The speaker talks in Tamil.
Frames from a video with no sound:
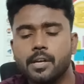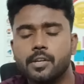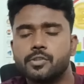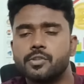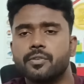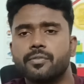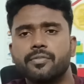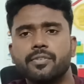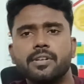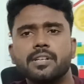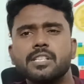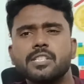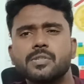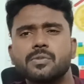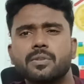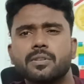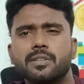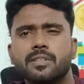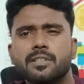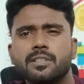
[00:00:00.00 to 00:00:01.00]
ஸோ ஃபர்ஸ்ட்
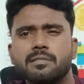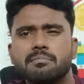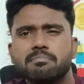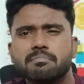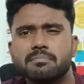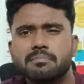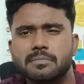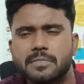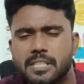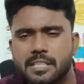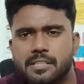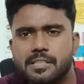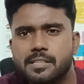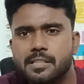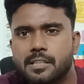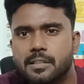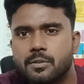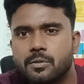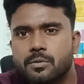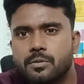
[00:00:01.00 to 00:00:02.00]
வந்து ஜஸ்ட்
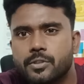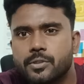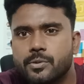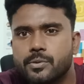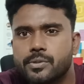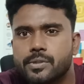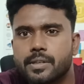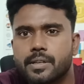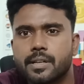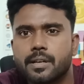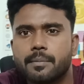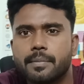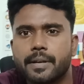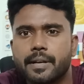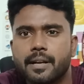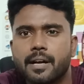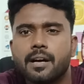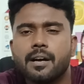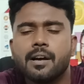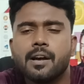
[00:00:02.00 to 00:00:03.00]
நவ் நியூஸ் என்ன
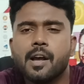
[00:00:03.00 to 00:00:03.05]
அப்படின்னா